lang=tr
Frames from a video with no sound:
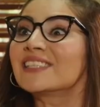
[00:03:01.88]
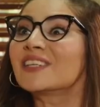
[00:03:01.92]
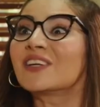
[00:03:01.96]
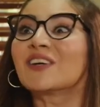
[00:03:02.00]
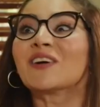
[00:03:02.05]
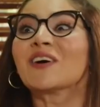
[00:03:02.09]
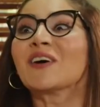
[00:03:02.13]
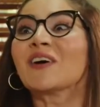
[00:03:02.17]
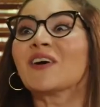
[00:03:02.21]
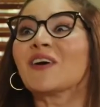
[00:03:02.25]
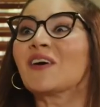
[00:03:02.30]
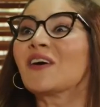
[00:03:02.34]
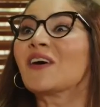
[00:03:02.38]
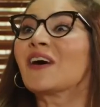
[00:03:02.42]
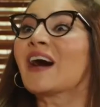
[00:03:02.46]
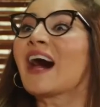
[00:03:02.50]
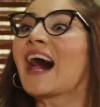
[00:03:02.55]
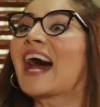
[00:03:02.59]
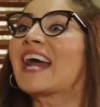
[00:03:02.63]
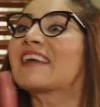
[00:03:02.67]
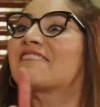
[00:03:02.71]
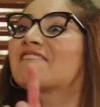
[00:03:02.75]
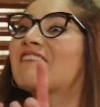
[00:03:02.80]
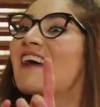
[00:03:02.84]
Yo
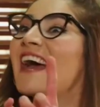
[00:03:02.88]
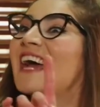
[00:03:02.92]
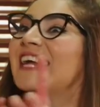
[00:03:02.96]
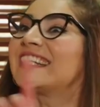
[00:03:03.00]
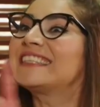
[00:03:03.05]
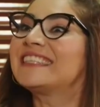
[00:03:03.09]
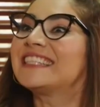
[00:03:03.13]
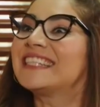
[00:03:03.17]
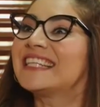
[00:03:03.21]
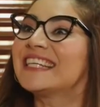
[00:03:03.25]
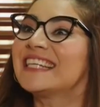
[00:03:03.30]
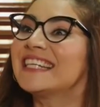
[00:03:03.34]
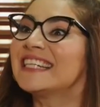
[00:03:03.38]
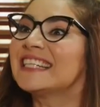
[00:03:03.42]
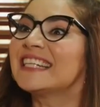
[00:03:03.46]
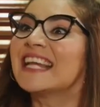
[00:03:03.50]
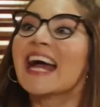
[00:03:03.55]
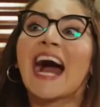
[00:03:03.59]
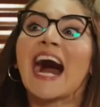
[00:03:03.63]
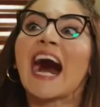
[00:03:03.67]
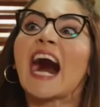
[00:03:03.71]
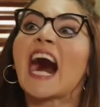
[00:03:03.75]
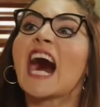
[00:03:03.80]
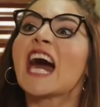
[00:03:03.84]
Ayfer değil.
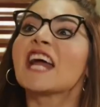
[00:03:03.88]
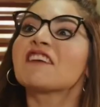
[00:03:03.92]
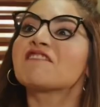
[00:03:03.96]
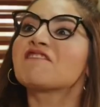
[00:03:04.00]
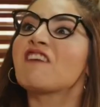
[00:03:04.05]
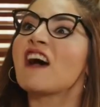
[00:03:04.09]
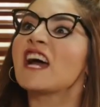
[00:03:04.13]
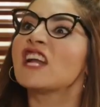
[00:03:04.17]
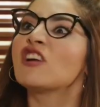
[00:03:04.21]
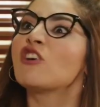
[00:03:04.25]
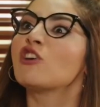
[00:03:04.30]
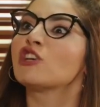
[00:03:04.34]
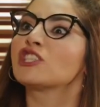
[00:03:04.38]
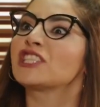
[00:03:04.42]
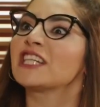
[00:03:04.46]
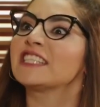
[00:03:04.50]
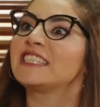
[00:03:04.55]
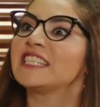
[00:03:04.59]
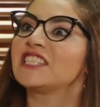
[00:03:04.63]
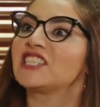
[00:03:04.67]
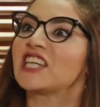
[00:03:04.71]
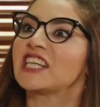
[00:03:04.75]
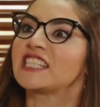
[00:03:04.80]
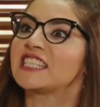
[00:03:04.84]
Ayfer hoca
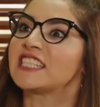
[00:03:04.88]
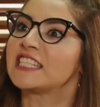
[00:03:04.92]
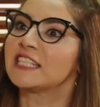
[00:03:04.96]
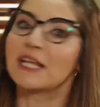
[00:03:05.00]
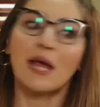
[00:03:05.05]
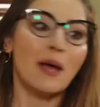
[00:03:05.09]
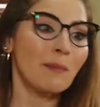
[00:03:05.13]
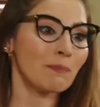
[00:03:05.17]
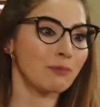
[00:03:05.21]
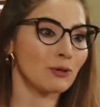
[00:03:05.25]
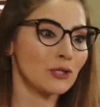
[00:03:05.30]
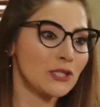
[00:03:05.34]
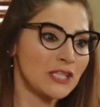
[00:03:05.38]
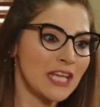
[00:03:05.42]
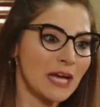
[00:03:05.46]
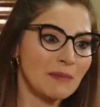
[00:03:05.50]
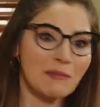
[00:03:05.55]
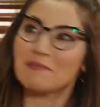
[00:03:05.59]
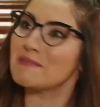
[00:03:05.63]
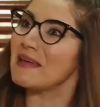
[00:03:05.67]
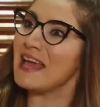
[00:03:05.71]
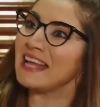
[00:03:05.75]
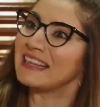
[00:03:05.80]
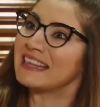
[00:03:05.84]
diyeceksin. Bu
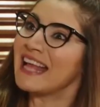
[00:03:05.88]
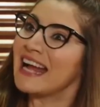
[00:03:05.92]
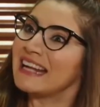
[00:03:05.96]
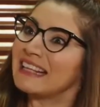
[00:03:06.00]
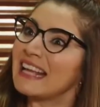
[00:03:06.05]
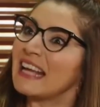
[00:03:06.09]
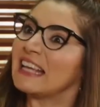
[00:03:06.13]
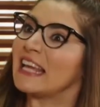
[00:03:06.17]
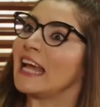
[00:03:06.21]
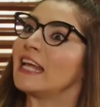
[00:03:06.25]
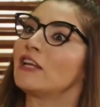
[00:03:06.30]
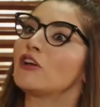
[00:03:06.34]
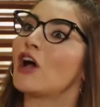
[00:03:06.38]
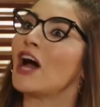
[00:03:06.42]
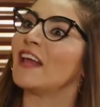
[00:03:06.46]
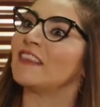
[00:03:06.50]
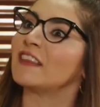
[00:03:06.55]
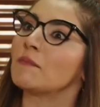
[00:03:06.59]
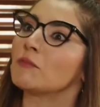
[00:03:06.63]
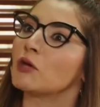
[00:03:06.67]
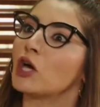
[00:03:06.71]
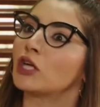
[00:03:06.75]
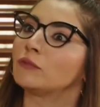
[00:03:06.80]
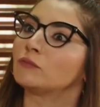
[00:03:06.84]
samimiyet nereden geliyor
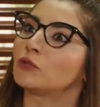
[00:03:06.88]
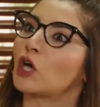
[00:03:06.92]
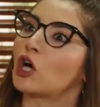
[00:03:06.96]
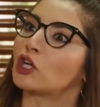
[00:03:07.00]
anlamıyorum